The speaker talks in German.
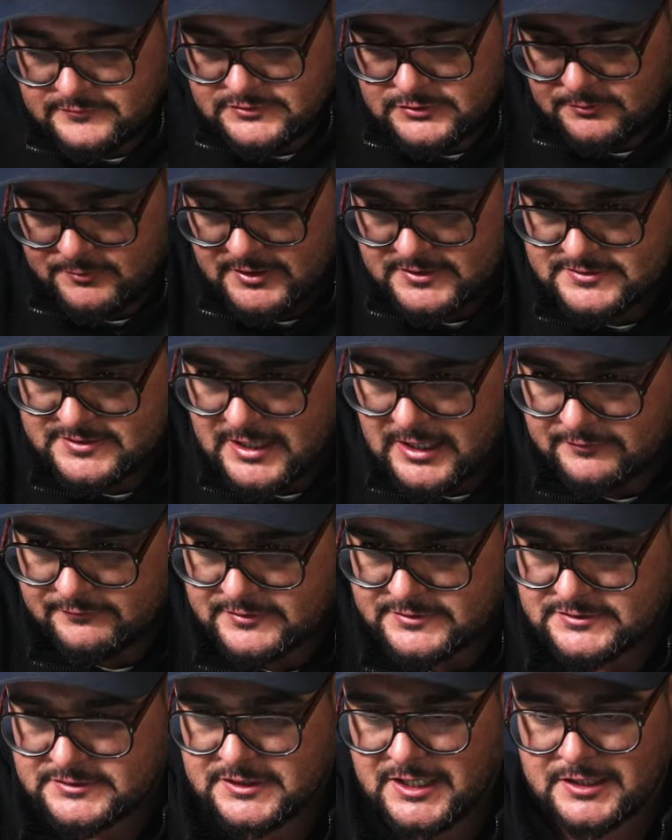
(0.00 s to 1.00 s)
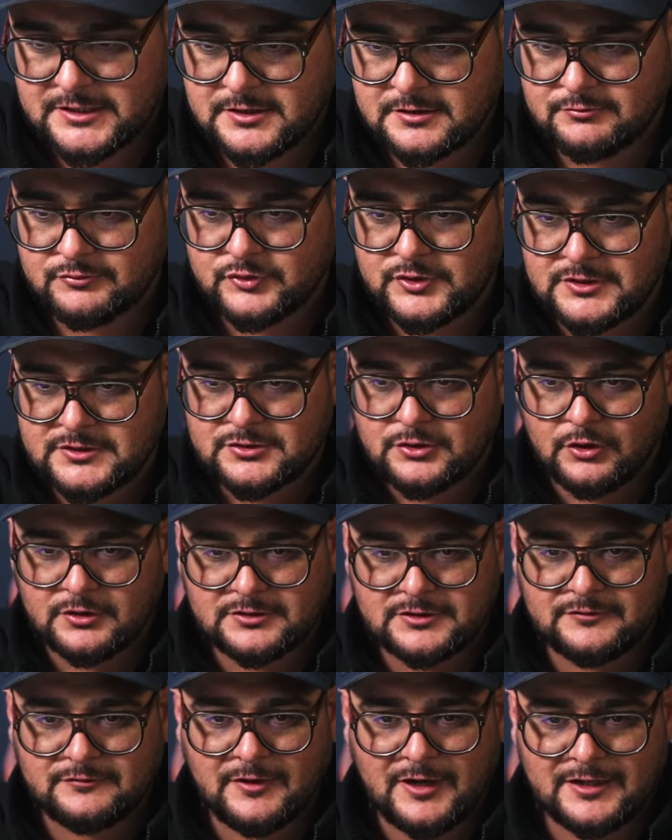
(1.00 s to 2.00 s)
wie soll man sagen, wir sind ja hier im Real
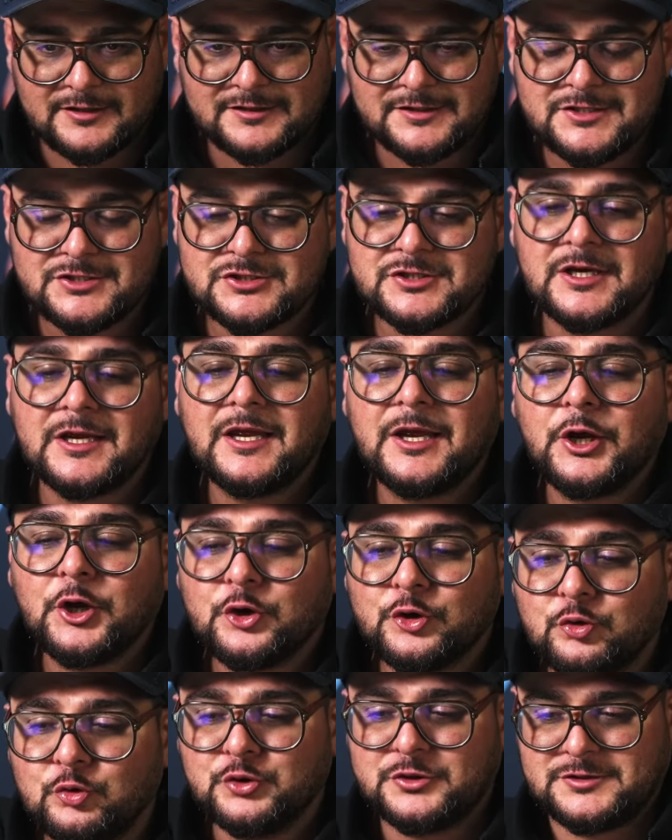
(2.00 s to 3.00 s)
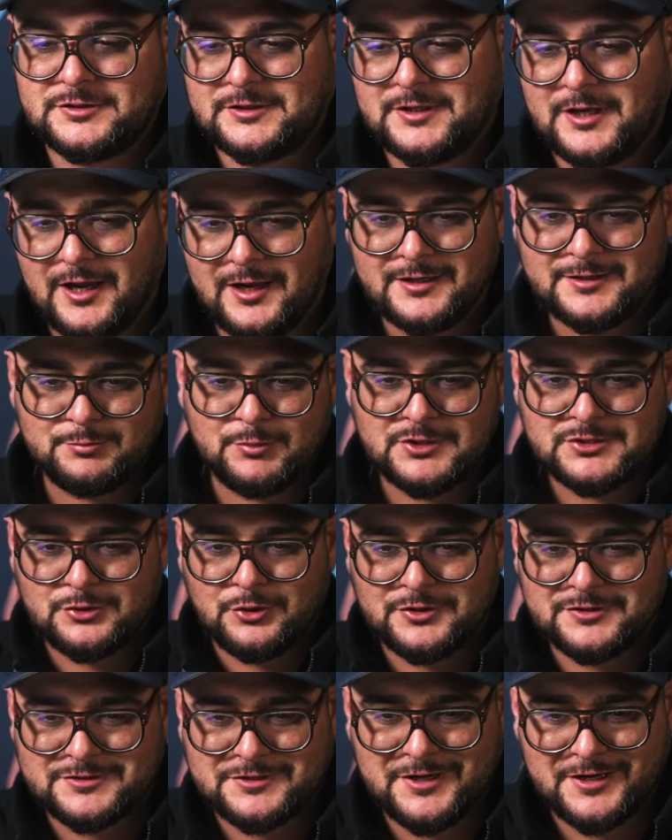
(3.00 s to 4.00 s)
Talk, die war nicht gut. Ja, ich möchte
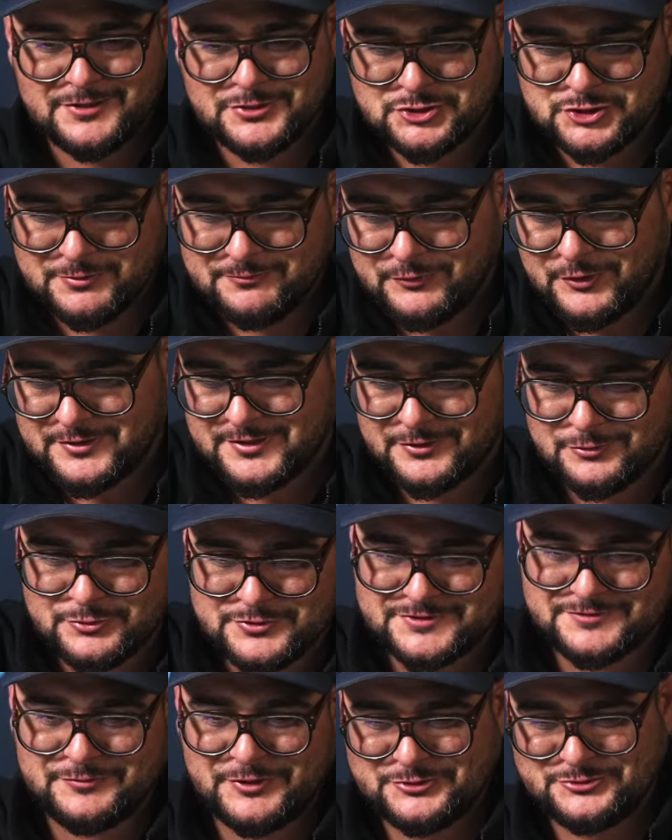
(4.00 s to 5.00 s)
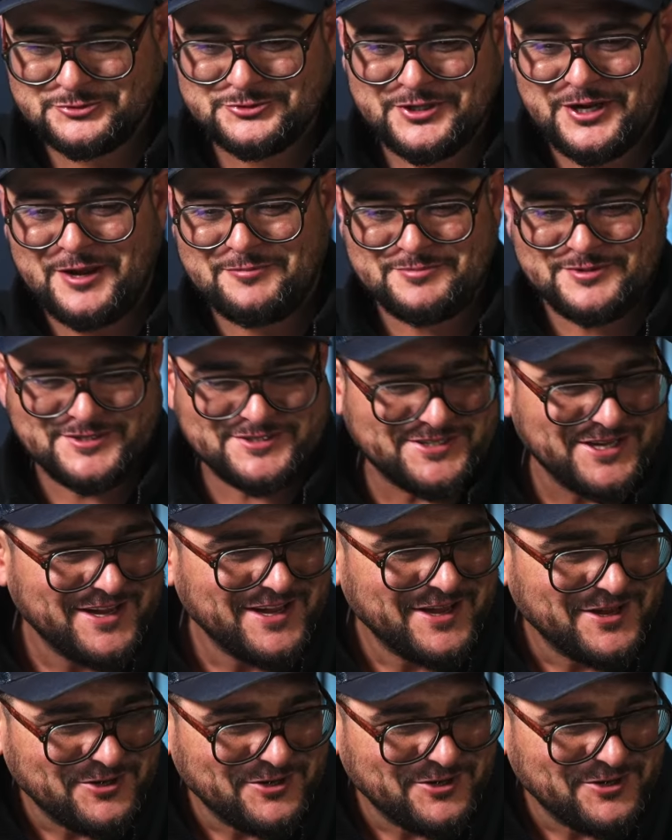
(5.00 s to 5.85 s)
heute keine Schimpfwörter nutzen, weil du da bist.